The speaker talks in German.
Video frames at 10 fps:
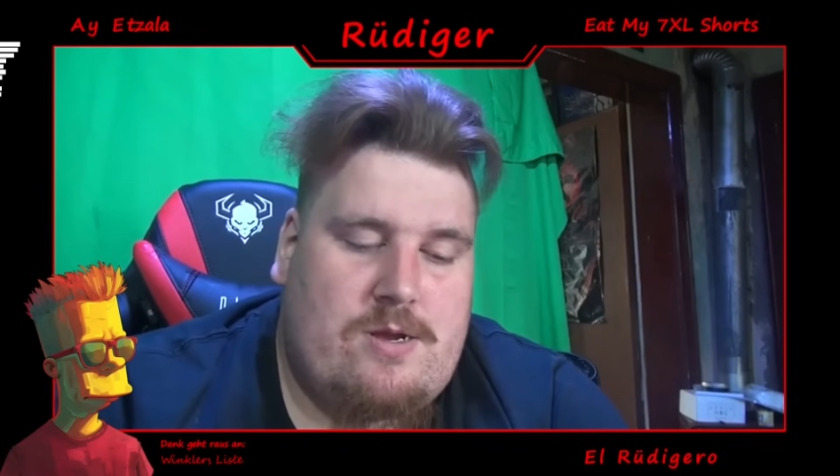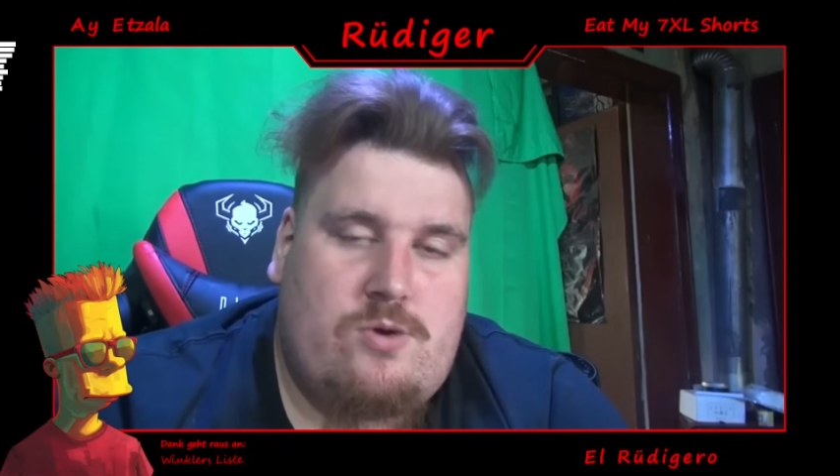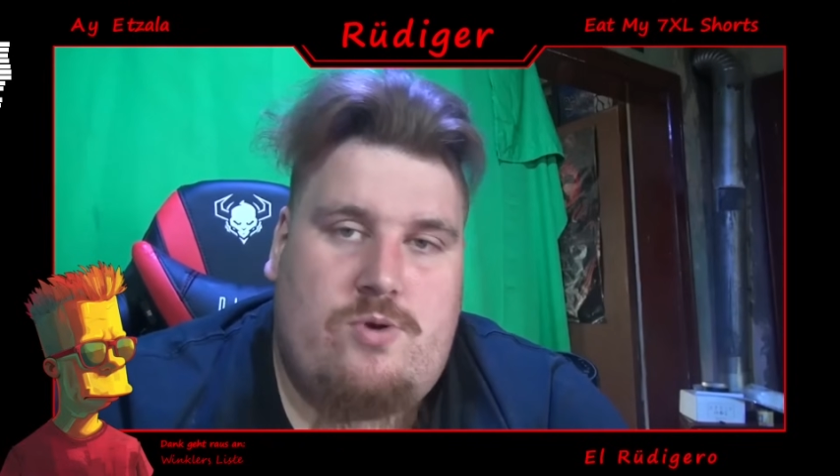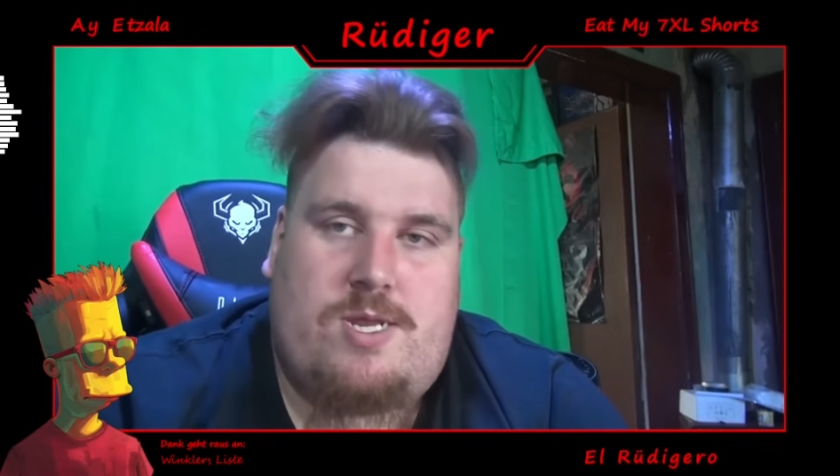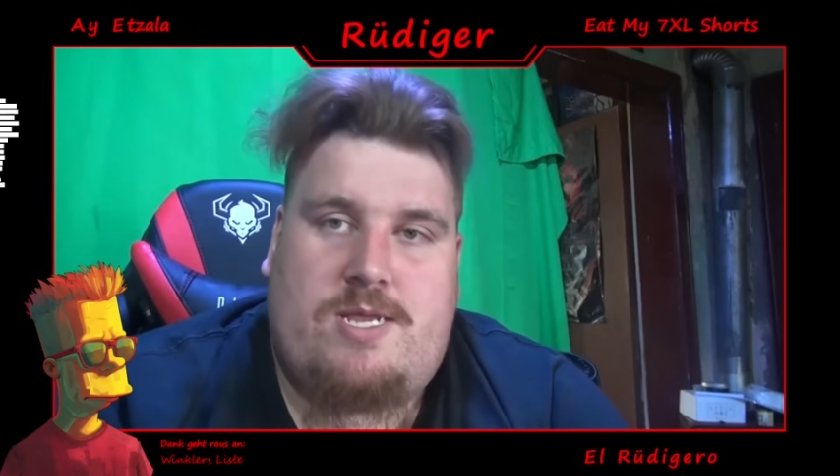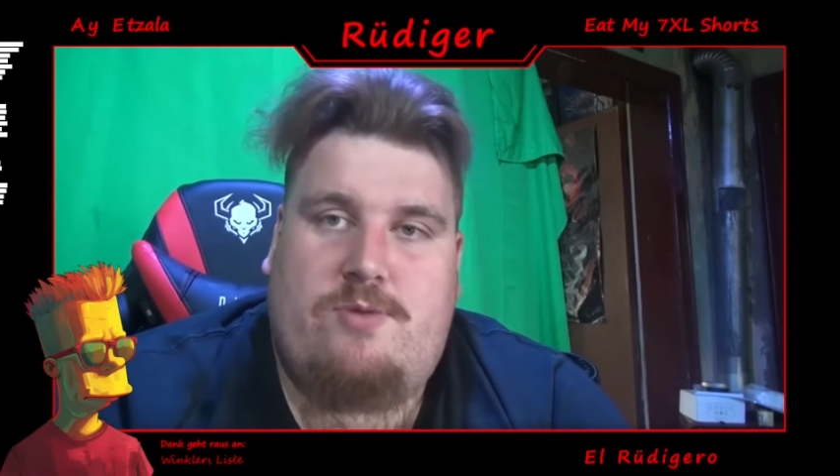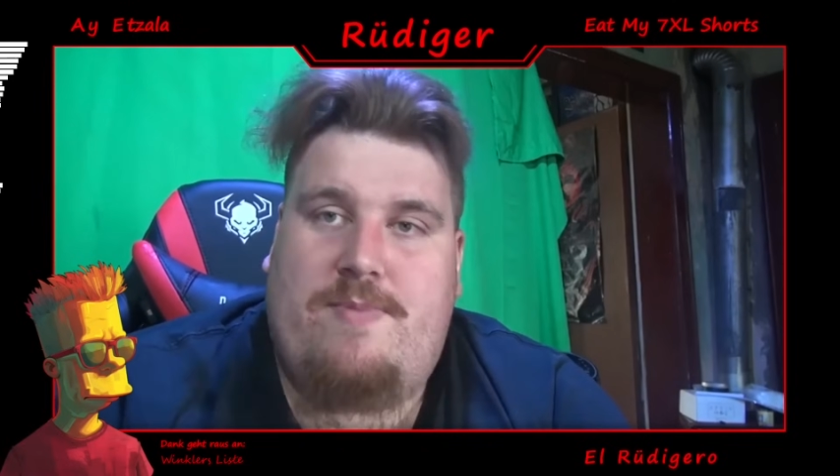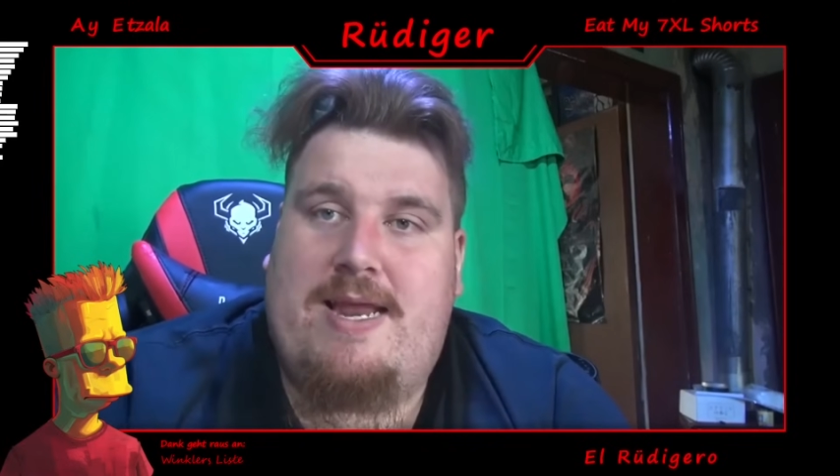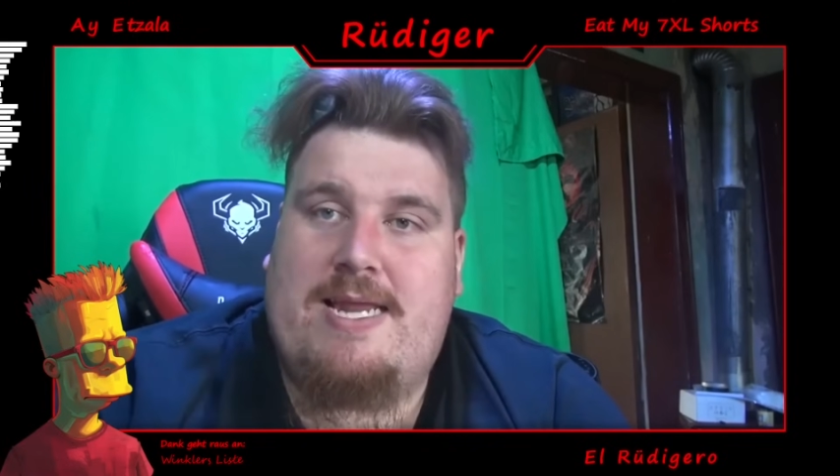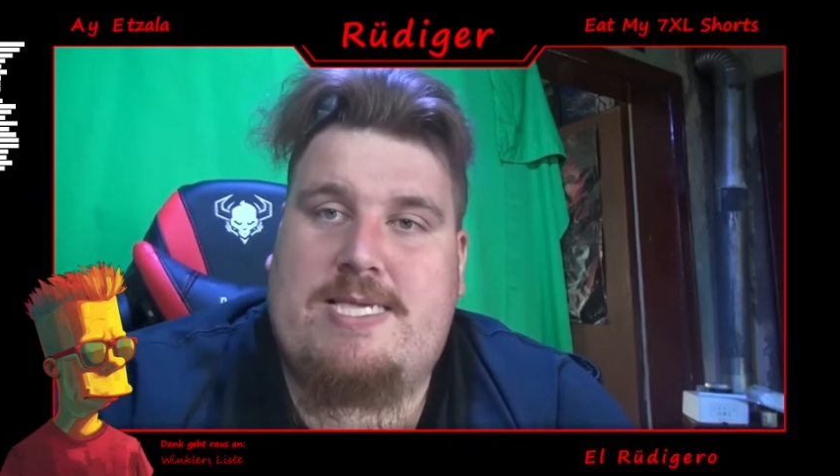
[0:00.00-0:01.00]
Gut, tut
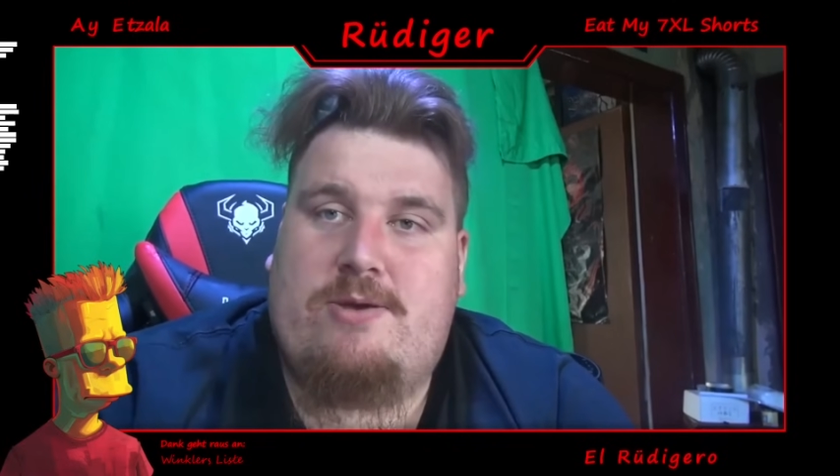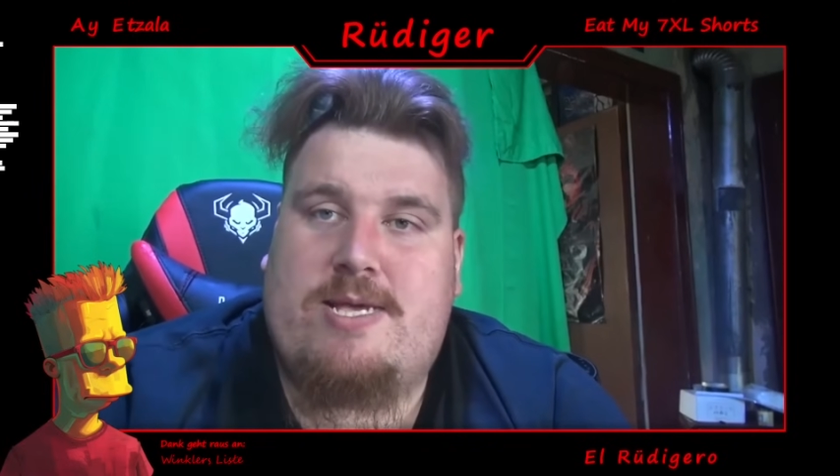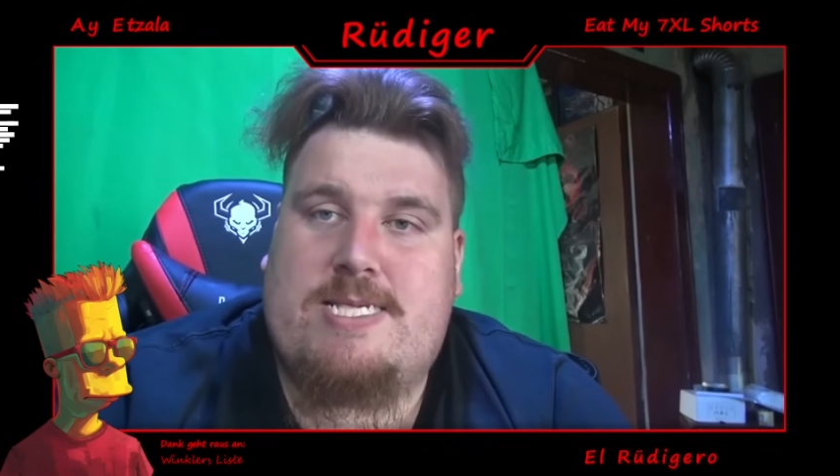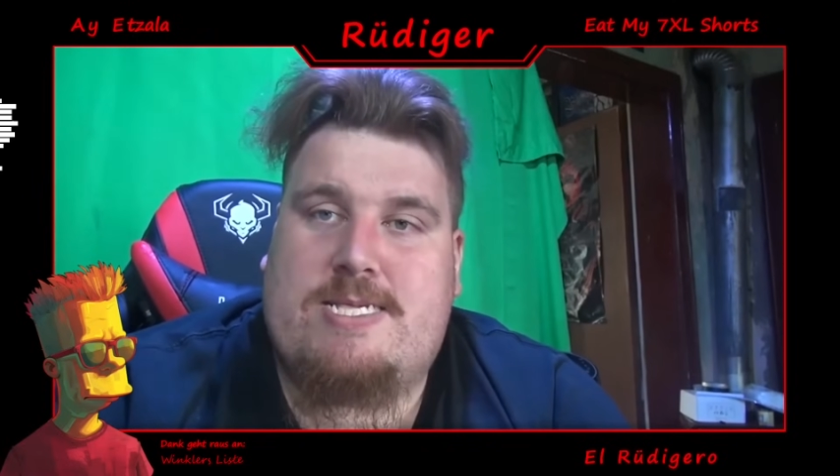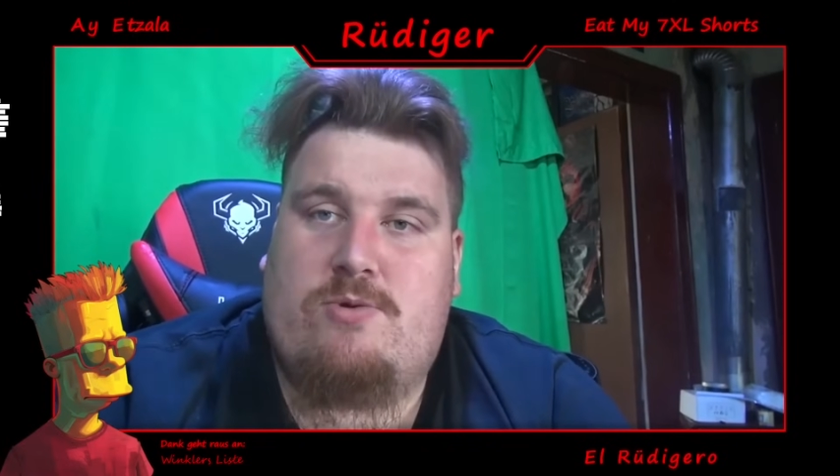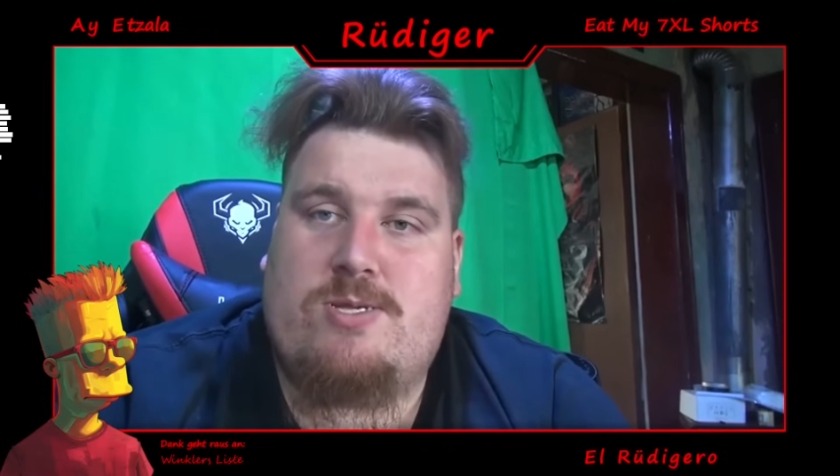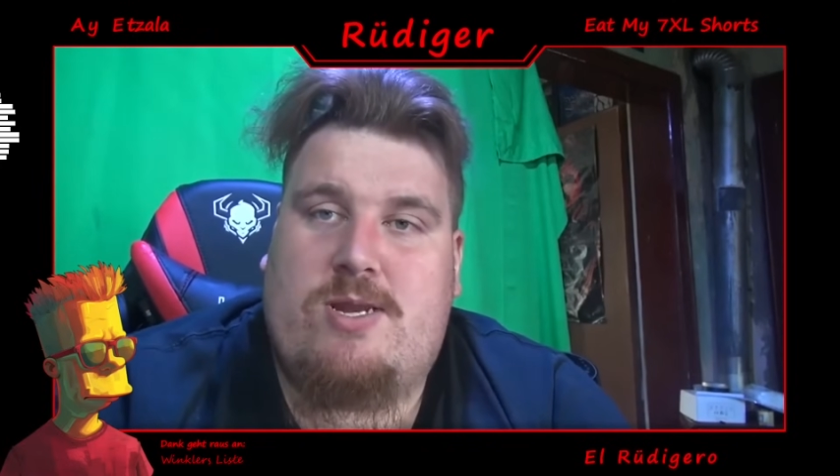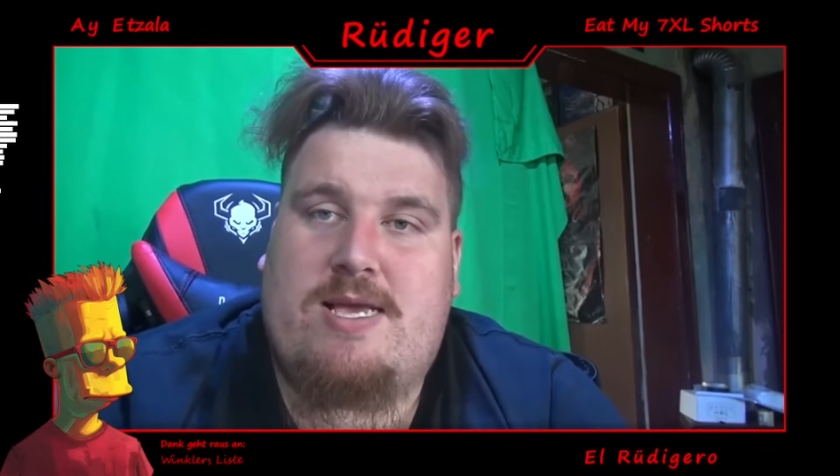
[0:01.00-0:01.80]
mir leid, dass ich euch jetzt das Ohr so